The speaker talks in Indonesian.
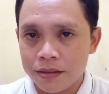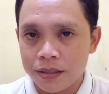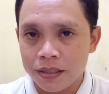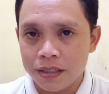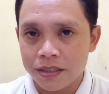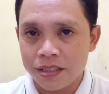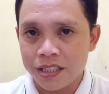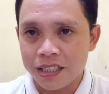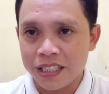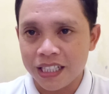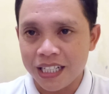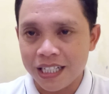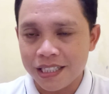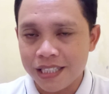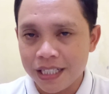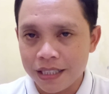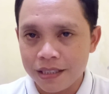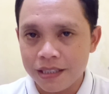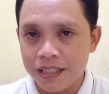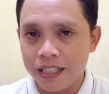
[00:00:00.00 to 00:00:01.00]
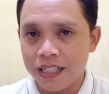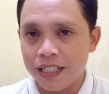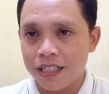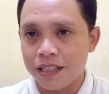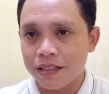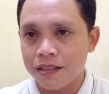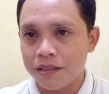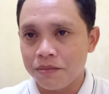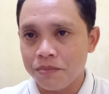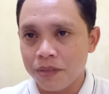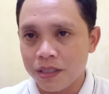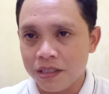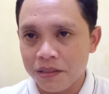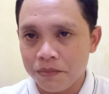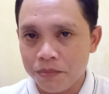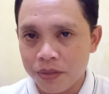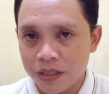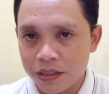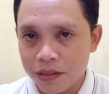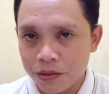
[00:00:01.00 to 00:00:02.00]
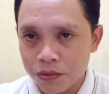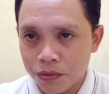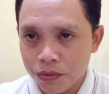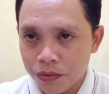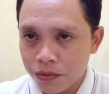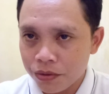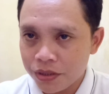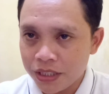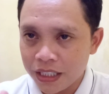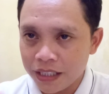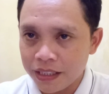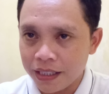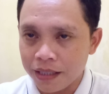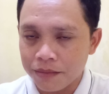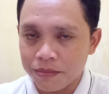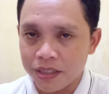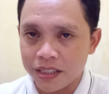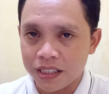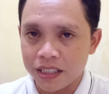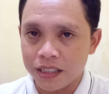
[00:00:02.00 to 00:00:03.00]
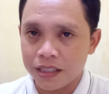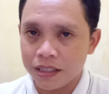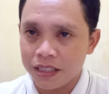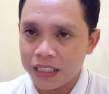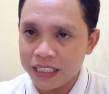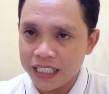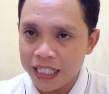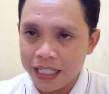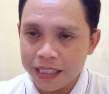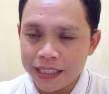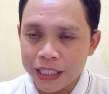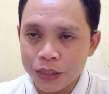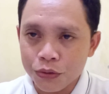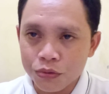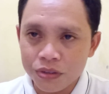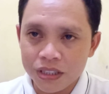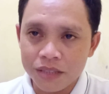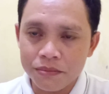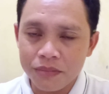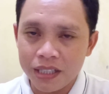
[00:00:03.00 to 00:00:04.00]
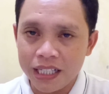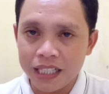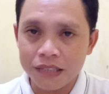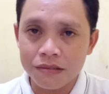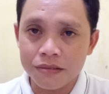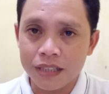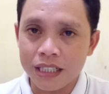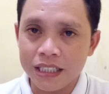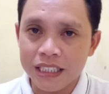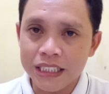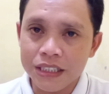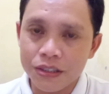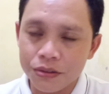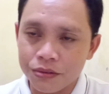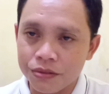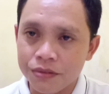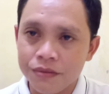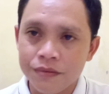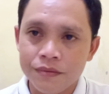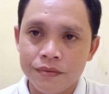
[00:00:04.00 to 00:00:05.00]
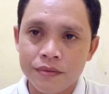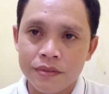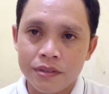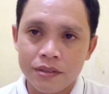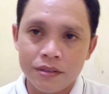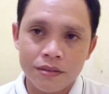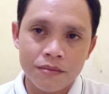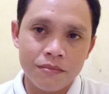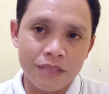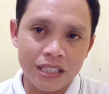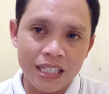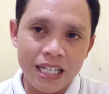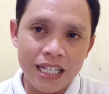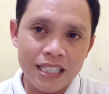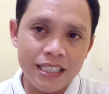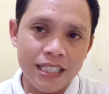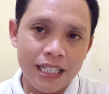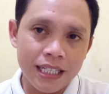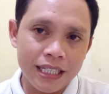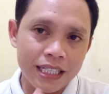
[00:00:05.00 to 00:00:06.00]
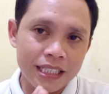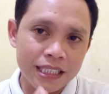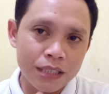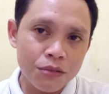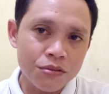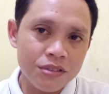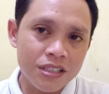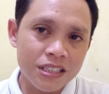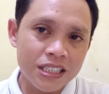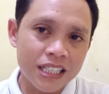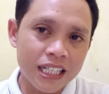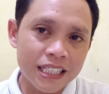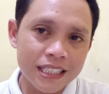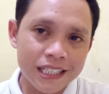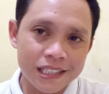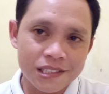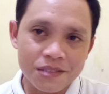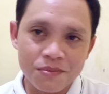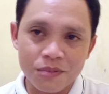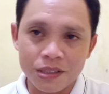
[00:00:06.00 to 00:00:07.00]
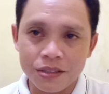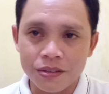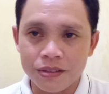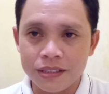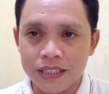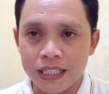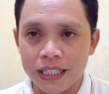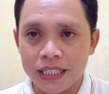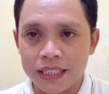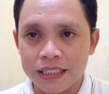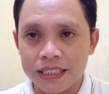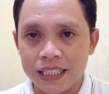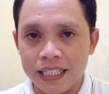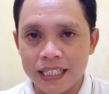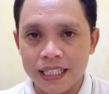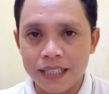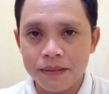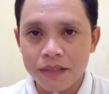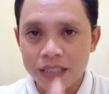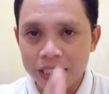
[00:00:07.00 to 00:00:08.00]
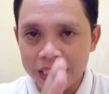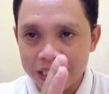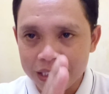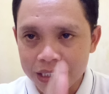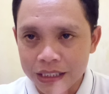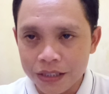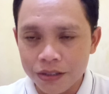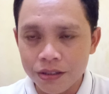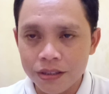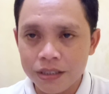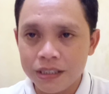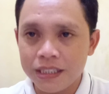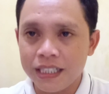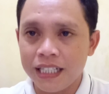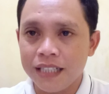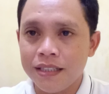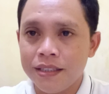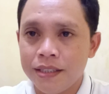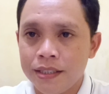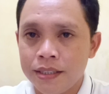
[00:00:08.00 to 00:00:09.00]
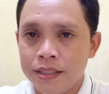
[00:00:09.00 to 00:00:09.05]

Eh, setengah sadar tiba-tiba terus Anda amati. Ketika Anda rutin melakukan itu, maka Anda akan tahu jedanya sebetulnya antara tidur dan